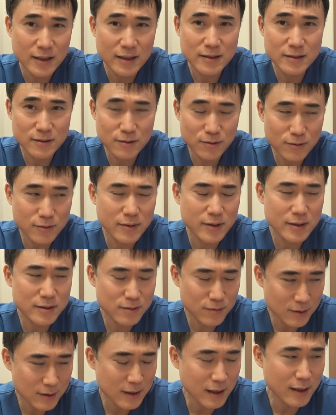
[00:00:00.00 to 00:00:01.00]
それは
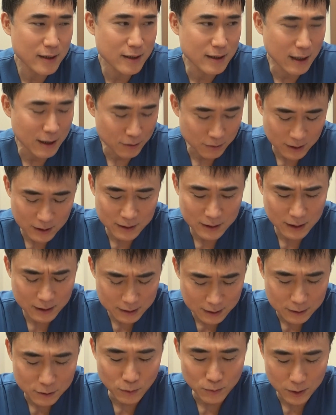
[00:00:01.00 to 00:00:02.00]
それでありなのかあり
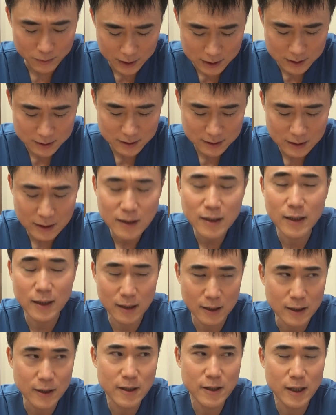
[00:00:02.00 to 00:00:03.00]
だと思いますは
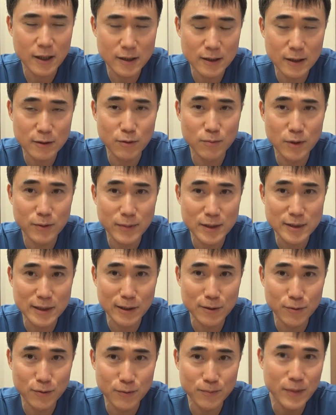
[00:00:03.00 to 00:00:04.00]
いありだと思いますけど、